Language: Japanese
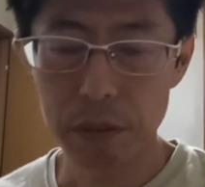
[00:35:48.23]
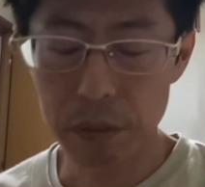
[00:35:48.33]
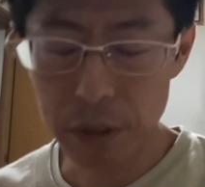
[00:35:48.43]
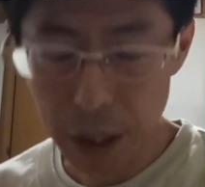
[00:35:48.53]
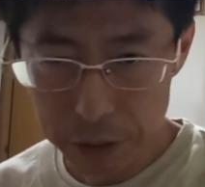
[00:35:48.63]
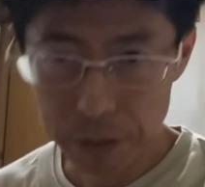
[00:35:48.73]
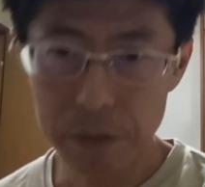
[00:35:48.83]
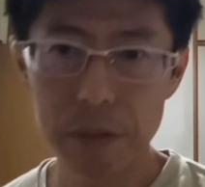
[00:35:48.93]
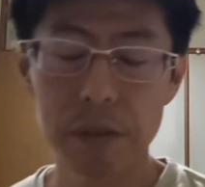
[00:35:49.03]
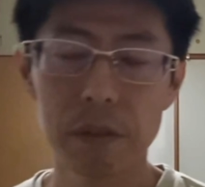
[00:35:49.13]
ダウン、
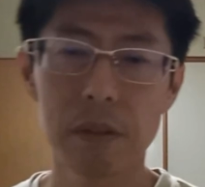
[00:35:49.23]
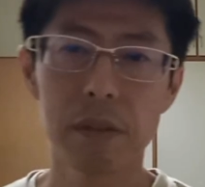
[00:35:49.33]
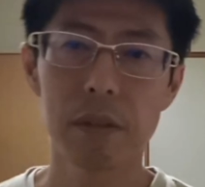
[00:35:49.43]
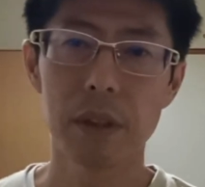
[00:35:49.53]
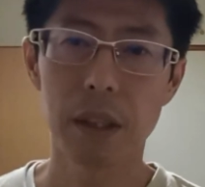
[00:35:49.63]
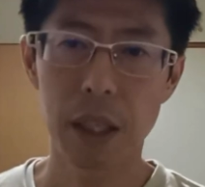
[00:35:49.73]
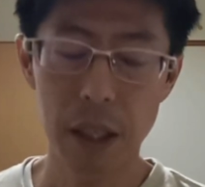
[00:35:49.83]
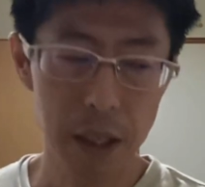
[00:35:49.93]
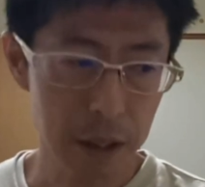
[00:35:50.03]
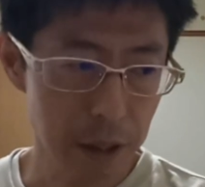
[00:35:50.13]

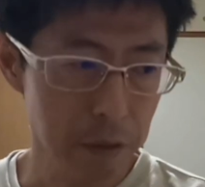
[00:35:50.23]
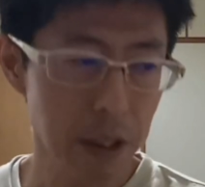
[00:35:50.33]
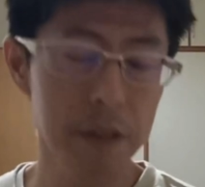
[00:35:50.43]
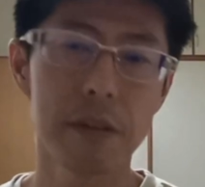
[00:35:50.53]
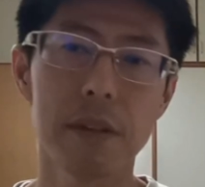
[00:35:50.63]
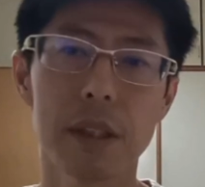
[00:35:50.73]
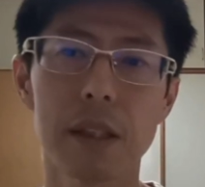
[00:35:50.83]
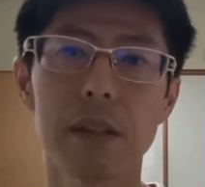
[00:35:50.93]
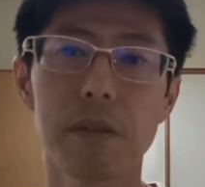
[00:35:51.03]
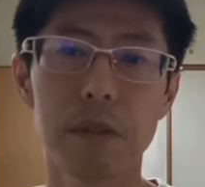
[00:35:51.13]
相手をダウンさ
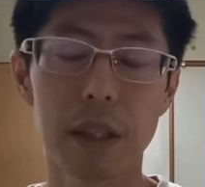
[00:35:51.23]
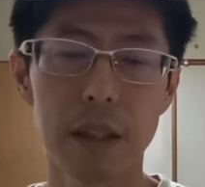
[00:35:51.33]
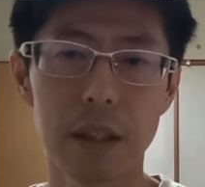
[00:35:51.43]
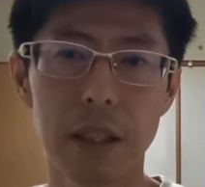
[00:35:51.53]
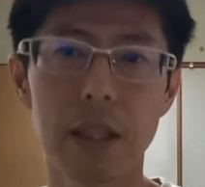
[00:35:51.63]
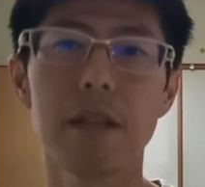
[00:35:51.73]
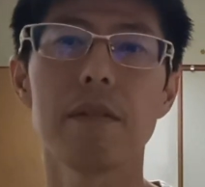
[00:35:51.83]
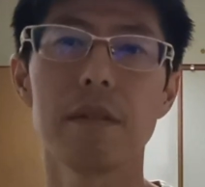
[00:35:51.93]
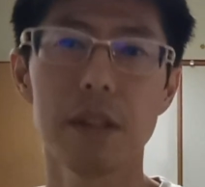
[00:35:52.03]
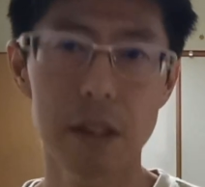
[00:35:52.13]
せることができてるん
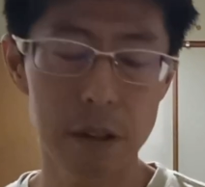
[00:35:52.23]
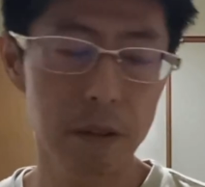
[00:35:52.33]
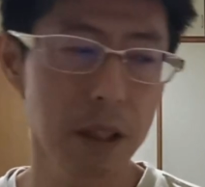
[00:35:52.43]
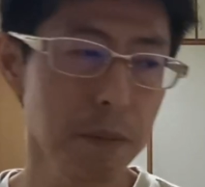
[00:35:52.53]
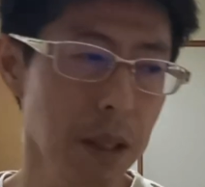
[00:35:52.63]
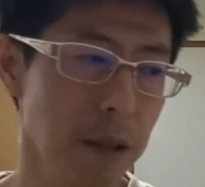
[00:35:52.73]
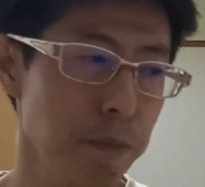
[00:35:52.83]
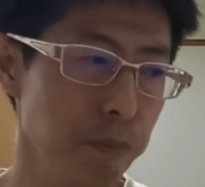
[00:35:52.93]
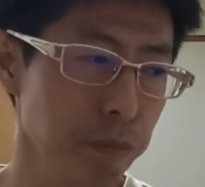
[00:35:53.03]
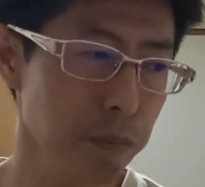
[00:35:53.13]
ですよ。で、ま
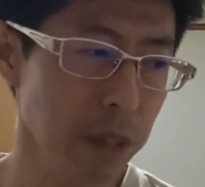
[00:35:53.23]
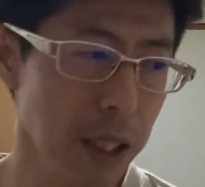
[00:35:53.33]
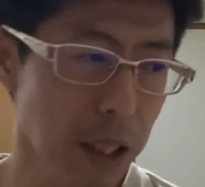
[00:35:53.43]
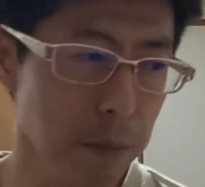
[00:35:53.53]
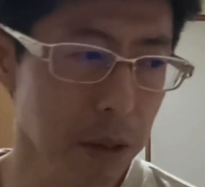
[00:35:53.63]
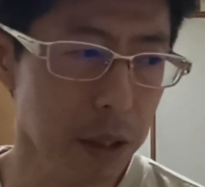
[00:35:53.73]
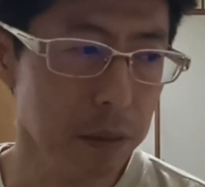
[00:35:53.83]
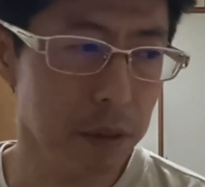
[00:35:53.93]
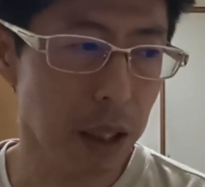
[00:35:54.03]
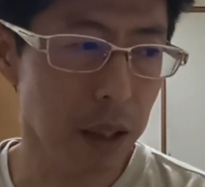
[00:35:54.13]
あ、2回目の
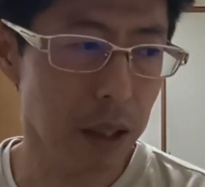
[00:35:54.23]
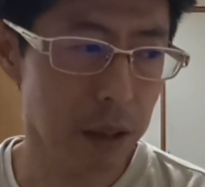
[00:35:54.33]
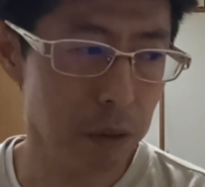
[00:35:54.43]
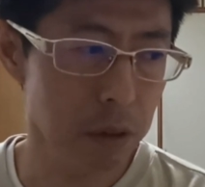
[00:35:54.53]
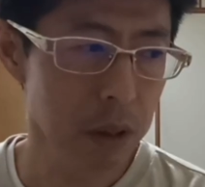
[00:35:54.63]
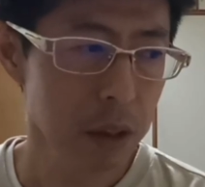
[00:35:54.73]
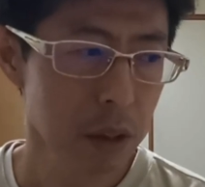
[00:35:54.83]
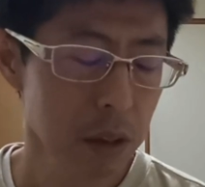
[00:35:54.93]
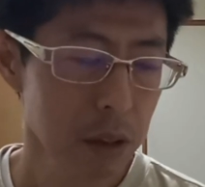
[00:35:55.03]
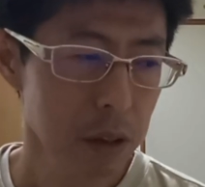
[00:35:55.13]
ダウンの後、
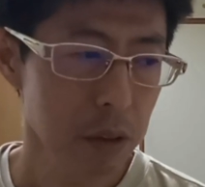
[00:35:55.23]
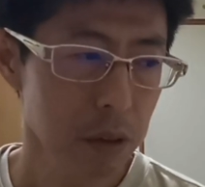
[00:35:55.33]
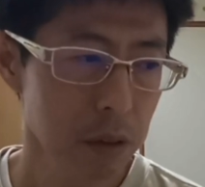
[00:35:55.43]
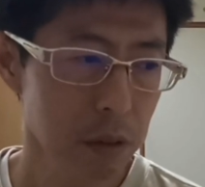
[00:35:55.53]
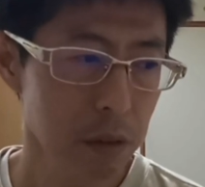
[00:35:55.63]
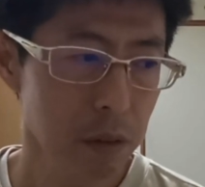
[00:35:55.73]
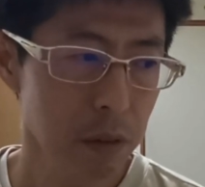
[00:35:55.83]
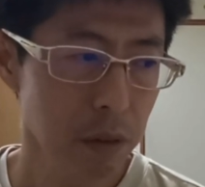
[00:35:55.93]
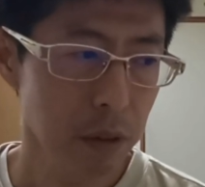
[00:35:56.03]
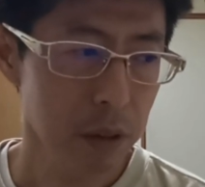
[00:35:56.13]
そ
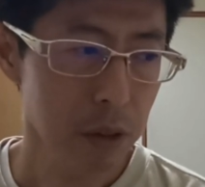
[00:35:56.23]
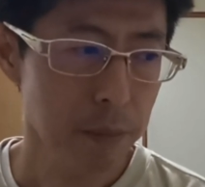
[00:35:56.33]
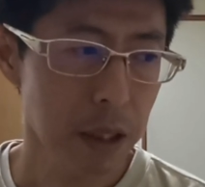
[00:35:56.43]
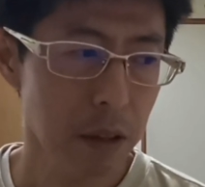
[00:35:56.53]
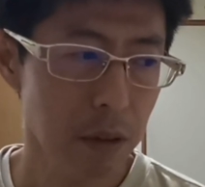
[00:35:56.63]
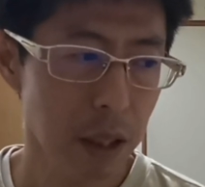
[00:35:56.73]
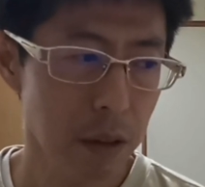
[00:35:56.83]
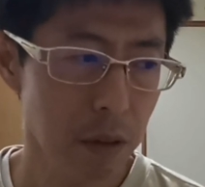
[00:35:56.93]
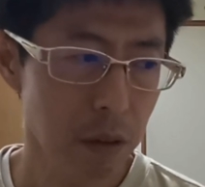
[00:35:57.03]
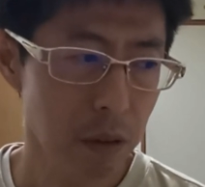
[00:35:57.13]
の、それまでのあ
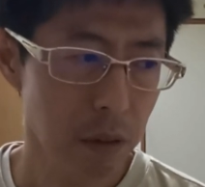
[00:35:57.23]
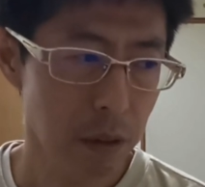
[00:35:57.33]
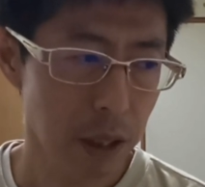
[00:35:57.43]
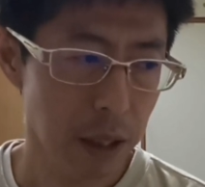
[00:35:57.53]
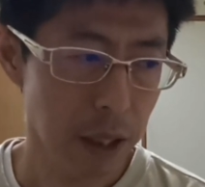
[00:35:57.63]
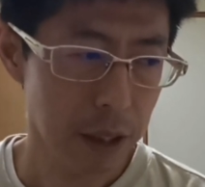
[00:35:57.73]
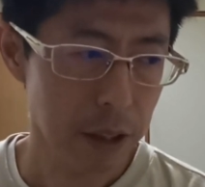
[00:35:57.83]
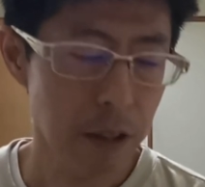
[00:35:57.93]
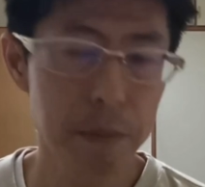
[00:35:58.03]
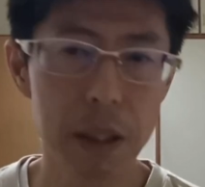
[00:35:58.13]
の当たっ
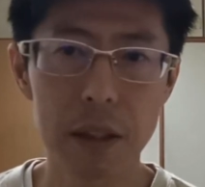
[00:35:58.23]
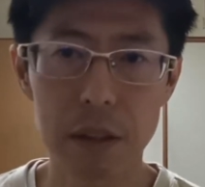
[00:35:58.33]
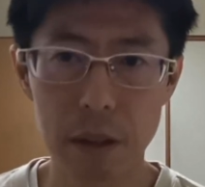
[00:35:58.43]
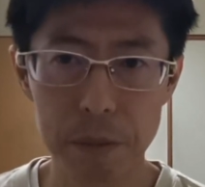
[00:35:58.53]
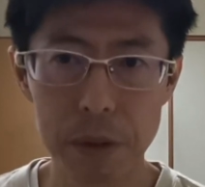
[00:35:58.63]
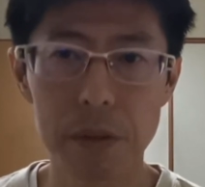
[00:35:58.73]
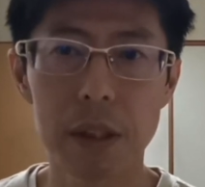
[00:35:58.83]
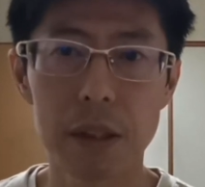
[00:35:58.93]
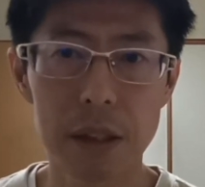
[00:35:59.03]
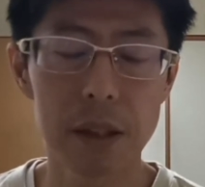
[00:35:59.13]
てるパンチとかもそうで
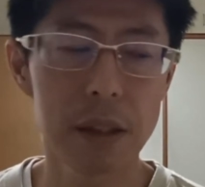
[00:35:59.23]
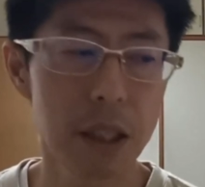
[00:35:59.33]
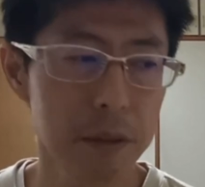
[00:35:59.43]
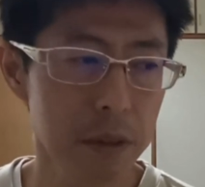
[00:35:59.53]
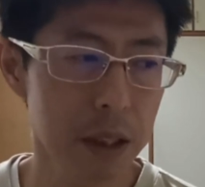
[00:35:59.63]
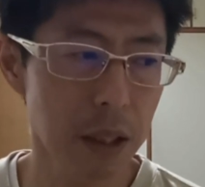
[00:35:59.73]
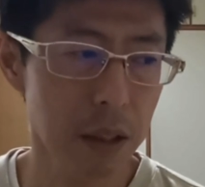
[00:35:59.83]
すし、ダウンした